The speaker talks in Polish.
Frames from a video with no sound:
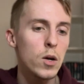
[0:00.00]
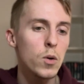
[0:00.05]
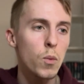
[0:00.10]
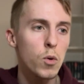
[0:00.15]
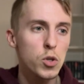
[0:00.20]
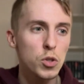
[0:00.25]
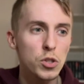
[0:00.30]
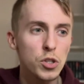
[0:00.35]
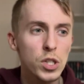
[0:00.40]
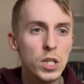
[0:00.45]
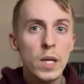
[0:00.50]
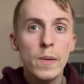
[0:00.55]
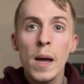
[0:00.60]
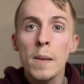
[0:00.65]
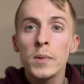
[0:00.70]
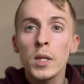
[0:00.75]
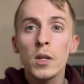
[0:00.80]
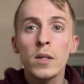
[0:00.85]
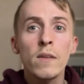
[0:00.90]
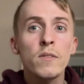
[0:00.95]
ułożone, że nie
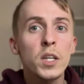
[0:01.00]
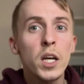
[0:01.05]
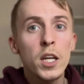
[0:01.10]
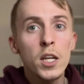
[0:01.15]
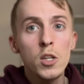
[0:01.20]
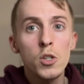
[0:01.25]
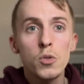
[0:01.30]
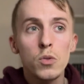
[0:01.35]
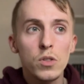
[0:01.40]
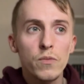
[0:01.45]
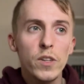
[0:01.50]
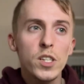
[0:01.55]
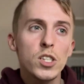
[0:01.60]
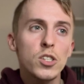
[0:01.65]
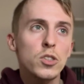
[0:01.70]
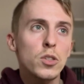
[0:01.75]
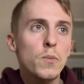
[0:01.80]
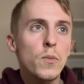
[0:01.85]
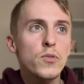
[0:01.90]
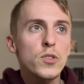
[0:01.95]
miałam takiego nawet cringe'u, już
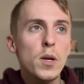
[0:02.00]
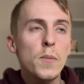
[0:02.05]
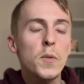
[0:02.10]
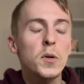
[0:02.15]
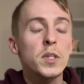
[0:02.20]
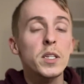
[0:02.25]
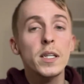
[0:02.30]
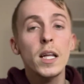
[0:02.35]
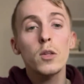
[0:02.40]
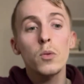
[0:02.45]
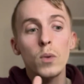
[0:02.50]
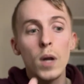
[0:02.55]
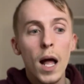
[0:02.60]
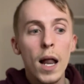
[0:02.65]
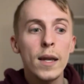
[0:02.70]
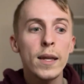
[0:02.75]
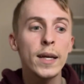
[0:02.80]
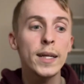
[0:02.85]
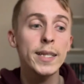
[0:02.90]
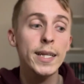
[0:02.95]
wiecie, że to wszystko było takie
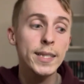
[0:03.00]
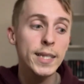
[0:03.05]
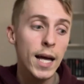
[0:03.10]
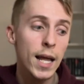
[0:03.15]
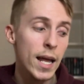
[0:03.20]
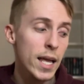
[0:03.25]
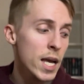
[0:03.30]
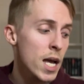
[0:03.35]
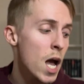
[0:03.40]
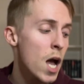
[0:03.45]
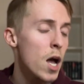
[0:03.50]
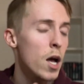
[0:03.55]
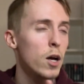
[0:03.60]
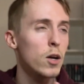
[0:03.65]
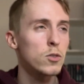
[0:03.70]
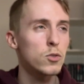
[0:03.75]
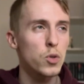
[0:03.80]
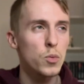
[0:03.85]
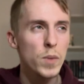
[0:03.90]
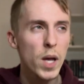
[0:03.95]
naturalne i tak dalej.
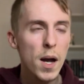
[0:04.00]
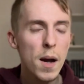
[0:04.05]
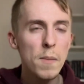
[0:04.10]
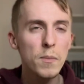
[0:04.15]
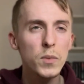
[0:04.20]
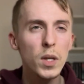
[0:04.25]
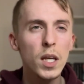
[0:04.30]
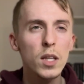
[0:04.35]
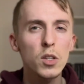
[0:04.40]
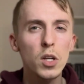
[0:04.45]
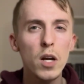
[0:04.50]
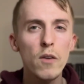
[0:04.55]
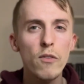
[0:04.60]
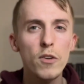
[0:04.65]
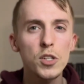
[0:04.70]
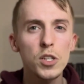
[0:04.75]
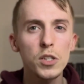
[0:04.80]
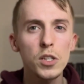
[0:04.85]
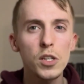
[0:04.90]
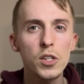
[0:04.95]
Tu miałam takie trochę
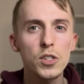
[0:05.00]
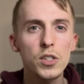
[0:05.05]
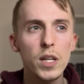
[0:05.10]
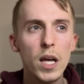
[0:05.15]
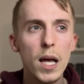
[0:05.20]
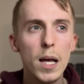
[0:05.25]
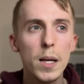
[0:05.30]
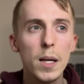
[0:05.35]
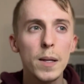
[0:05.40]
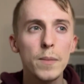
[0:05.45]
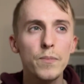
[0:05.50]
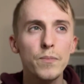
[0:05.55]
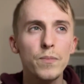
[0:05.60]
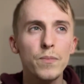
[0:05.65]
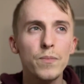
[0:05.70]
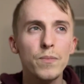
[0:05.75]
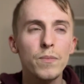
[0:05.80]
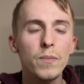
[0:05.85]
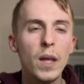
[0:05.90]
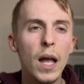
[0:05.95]
wrażenie, że
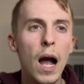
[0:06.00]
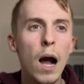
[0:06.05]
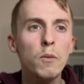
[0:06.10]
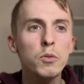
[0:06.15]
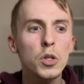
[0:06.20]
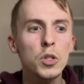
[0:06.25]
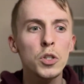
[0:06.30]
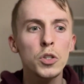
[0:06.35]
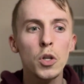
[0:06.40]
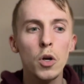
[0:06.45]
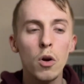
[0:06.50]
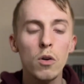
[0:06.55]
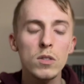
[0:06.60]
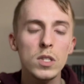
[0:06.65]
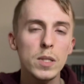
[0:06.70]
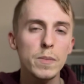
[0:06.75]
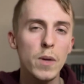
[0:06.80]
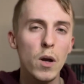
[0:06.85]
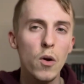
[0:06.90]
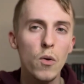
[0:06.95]
autor nie do
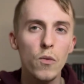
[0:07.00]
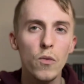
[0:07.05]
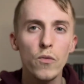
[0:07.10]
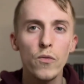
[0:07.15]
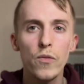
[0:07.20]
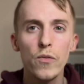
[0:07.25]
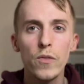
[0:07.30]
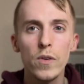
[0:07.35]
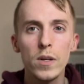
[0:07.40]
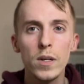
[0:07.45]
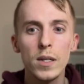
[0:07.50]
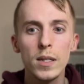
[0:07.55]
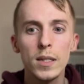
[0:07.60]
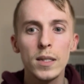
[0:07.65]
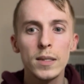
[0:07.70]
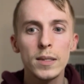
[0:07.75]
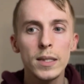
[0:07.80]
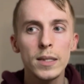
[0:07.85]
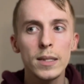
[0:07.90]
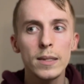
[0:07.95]
końca miał
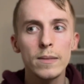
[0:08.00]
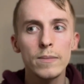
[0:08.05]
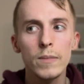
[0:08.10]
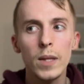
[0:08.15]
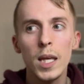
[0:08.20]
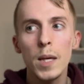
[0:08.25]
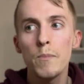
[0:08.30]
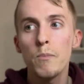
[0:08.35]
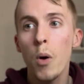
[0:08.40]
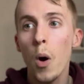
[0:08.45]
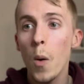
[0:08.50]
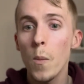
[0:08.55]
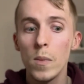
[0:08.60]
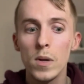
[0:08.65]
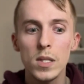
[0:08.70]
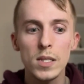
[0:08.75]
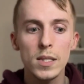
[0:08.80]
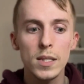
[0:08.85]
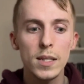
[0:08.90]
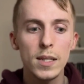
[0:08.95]
e, taki
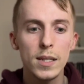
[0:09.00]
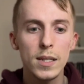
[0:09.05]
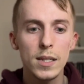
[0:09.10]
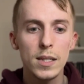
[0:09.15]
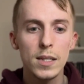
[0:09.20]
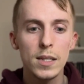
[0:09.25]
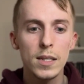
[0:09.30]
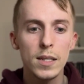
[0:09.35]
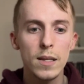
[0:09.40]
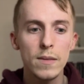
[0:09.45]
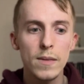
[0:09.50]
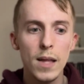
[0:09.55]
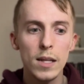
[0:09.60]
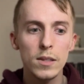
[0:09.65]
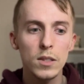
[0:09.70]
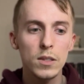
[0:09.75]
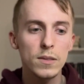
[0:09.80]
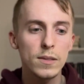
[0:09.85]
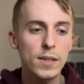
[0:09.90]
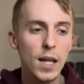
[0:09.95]
pomysł e,
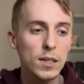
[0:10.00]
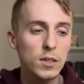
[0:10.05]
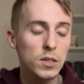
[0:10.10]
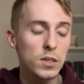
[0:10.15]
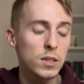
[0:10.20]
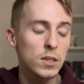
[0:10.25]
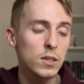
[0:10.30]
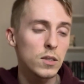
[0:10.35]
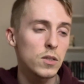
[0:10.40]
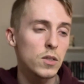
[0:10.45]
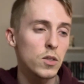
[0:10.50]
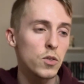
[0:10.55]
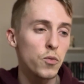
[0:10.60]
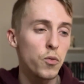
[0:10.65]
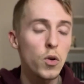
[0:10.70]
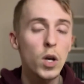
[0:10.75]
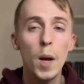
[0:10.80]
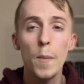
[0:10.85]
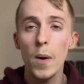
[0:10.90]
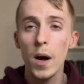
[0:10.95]
na, na tych e,
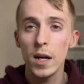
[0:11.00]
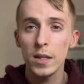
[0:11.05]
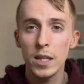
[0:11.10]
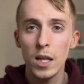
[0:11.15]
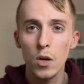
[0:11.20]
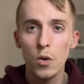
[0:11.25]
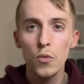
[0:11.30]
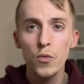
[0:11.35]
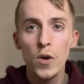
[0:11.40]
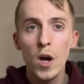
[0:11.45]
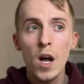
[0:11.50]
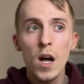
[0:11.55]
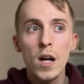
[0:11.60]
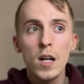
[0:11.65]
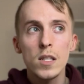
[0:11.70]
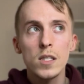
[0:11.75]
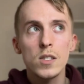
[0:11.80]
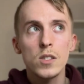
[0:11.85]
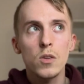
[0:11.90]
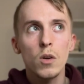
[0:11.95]
dwójkę bohaterów,
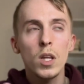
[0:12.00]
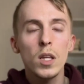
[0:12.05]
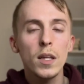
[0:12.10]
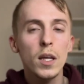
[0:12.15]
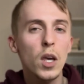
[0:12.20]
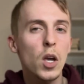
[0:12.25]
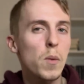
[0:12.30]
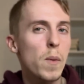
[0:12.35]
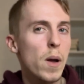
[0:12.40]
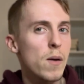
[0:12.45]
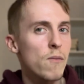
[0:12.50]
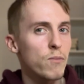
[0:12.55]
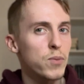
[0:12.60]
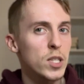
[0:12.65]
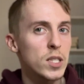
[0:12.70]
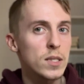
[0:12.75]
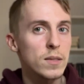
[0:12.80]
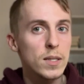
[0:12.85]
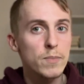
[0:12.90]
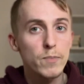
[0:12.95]
co oni takiego mają
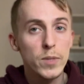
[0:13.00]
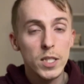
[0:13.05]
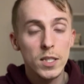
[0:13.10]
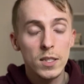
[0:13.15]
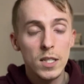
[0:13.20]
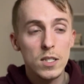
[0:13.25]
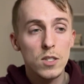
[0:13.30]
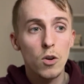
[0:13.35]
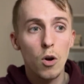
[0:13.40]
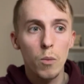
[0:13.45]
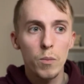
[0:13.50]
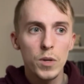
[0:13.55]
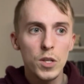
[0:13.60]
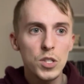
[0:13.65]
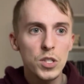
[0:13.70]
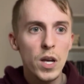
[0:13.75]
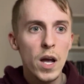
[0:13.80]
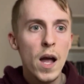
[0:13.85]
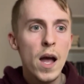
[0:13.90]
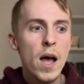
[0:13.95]
przez, przez ten czas
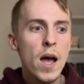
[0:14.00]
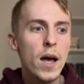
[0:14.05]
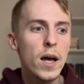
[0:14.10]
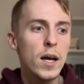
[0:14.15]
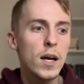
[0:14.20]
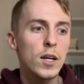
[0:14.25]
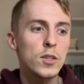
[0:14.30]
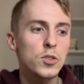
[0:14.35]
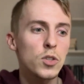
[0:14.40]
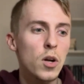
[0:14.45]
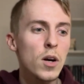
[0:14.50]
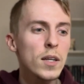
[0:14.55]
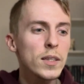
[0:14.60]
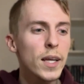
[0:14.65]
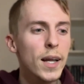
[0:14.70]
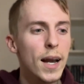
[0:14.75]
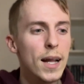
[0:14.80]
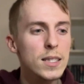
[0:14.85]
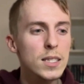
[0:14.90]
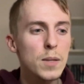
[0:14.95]
robić. E, trochę
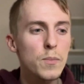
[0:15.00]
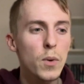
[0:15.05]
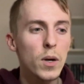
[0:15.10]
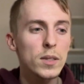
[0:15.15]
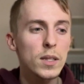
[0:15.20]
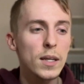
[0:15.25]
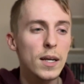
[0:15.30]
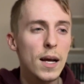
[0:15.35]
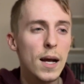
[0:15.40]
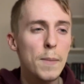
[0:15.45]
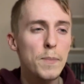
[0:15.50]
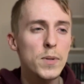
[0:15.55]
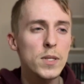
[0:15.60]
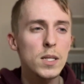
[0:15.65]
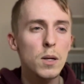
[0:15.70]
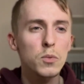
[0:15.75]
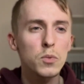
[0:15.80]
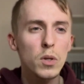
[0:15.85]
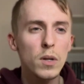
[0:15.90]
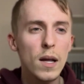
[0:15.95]
ta relacja była taka
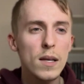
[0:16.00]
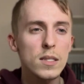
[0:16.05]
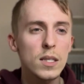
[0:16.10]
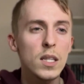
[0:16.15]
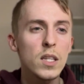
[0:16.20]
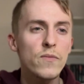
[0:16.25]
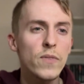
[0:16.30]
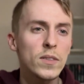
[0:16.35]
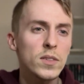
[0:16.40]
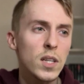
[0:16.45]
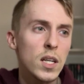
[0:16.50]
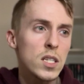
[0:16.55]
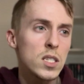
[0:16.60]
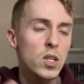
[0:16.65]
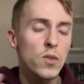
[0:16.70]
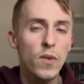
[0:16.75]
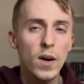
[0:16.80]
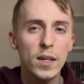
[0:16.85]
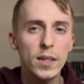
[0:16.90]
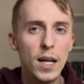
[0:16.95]
przez autora
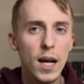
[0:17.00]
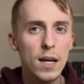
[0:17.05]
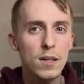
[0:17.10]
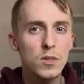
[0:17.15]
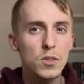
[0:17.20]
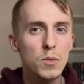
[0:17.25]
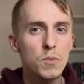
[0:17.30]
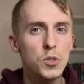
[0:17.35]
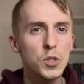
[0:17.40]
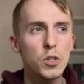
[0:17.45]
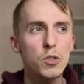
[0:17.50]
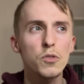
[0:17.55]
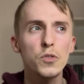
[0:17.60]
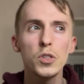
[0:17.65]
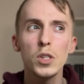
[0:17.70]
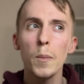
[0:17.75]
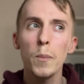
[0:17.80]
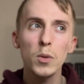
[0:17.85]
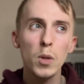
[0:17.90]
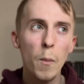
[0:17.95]
zinfantylizowana, co mi się
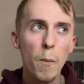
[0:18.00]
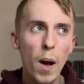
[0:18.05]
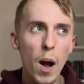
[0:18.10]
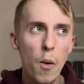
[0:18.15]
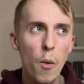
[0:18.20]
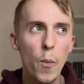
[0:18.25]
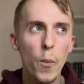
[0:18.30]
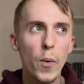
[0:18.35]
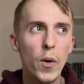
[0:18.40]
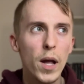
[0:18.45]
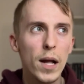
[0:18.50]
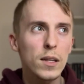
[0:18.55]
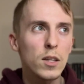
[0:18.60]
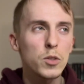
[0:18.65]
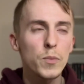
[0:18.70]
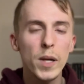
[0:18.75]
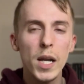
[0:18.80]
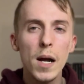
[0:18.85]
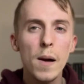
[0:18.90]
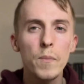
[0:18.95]
oczywiście nie podobało, bo ja
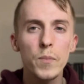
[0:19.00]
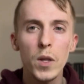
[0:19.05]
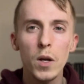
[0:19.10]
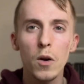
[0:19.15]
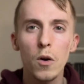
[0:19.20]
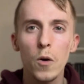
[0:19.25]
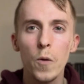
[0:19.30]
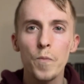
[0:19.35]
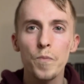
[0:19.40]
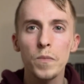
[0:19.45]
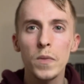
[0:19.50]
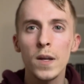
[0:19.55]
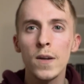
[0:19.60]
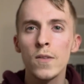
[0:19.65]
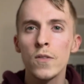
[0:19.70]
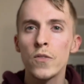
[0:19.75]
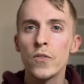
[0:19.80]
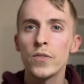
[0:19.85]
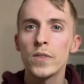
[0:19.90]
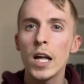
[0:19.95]
nie odbierałam tego
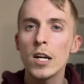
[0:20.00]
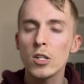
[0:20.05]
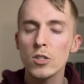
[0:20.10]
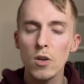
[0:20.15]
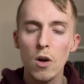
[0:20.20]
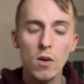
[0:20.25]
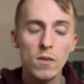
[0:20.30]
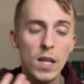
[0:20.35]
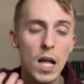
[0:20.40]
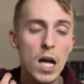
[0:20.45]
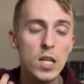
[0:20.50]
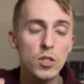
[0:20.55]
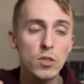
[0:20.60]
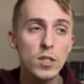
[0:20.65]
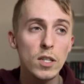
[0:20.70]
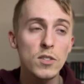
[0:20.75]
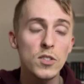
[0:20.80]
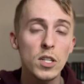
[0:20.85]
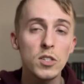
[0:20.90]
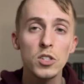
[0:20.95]
mm, w nasz, nasz
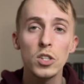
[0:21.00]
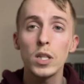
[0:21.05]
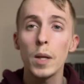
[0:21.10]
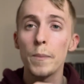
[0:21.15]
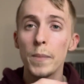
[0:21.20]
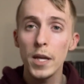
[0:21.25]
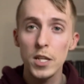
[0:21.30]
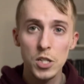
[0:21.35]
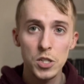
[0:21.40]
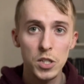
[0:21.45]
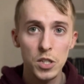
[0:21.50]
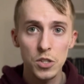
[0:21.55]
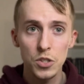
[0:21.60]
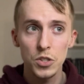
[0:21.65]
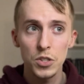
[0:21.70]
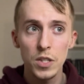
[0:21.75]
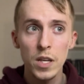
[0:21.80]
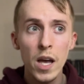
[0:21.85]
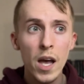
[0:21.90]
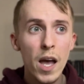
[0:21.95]
ostatni dzień, czyli tej pierwszej
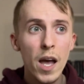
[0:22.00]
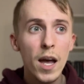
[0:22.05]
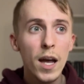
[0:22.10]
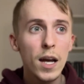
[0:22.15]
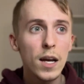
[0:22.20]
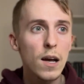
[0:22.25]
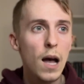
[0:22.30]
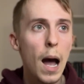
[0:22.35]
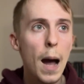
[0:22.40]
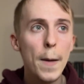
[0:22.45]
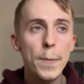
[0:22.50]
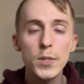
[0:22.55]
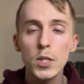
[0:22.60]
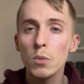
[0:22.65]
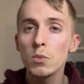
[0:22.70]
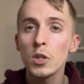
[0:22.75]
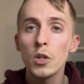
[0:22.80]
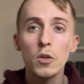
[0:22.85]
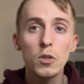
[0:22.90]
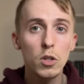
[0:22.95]
części,
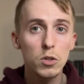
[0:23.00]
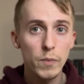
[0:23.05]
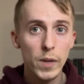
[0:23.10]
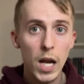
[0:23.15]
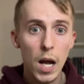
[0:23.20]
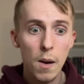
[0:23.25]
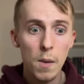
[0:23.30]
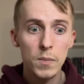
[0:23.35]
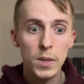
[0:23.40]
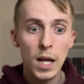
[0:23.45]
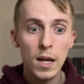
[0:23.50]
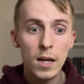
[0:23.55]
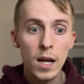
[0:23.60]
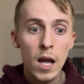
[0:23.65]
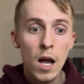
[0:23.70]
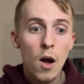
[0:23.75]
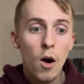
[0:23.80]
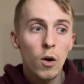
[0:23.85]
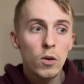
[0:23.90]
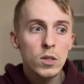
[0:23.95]
absolutnie tego nie odbierałam, tak?
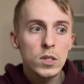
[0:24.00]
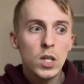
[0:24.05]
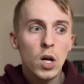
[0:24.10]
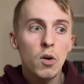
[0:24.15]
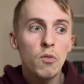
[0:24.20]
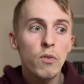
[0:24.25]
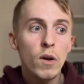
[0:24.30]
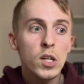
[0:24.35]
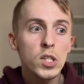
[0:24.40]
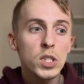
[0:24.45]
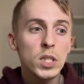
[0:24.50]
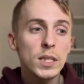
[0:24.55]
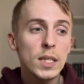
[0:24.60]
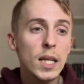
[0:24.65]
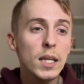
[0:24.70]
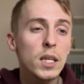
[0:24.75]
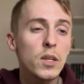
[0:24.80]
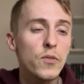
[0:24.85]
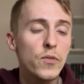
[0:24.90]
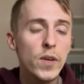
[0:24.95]
Oni zachowali się na
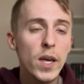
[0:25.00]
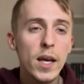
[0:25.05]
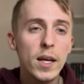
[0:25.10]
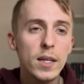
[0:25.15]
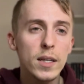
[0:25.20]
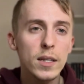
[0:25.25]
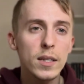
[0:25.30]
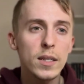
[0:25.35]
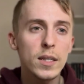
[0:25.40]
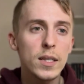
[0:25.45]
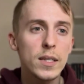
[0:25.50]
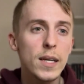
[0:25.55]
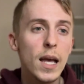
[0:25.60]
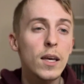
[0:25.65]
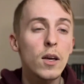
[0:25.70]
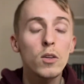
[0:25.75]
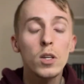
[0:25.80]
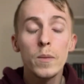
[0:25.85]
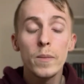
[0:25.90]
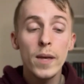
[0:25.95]
taki wiek, e,
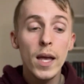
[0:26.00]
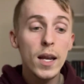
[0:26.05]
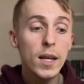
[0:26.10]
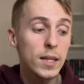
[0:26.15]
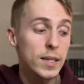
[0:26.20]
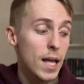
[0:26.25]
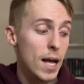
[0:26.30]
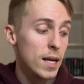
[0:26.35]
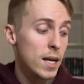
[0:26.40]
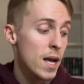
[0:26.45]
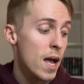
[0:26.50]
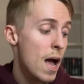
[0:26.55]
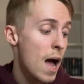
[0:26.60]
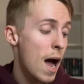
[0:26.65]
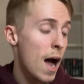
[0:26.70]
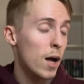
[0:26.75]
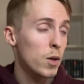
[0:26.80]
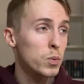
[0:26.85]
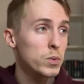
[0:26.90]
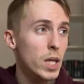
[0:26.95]
jaki oni mieli, tak?
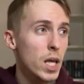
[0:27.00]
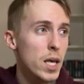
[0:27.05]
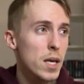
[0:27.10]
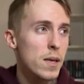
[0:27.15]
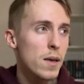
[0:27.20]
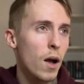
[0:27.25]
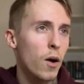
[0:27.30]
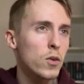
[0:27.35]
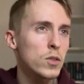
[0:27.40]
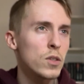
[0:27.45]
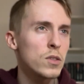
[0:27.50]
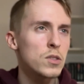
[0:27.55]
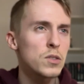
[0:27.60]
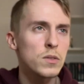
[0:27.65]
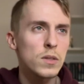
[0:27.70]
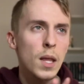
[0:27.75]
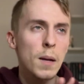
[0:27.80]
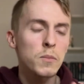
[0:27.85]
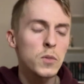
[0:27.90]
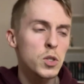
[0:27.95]
A tutaj, jak oni
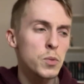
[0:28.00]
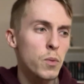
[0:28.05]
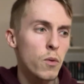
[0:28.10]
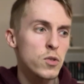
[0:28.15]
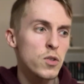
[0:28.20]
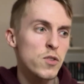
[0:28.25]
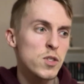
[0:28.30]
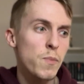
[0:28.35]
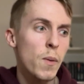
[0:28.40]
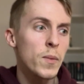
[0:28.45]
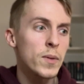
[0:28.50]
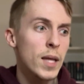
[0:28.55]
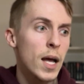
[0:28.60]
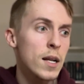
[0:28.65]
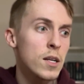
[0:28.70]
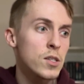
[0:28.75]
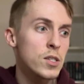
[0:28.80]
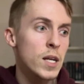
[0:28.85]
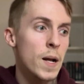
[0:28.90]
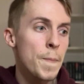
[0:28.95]
tam też było, że
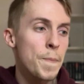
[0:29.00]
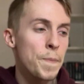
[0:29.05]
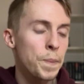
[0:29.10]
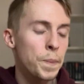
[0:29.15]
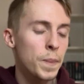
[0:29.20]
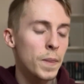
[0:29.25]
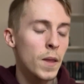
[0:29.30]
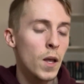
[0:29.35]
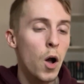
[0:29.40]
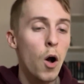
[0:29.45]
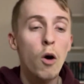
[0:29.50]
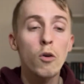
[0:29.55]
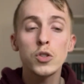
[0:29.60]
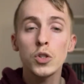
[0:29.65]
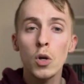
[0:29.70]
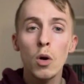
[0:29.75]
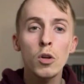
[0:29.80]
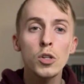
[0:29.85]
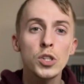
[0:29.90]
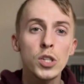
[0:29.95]
wspominali, że mm, o
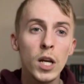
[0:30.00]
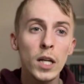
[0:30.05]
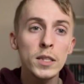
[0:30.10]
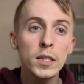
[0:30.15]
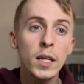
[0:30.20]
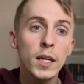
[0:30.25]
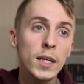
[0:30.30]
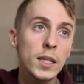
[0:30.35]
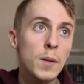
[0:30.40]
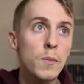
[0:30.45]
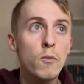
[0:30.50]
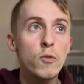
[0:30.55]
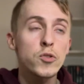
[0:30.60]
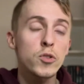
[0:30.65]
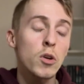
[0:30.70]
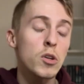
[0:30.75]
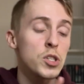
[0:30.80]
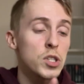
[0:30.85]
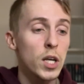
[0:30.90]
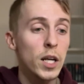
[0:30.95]
szkole średniej, kiedy był w szkole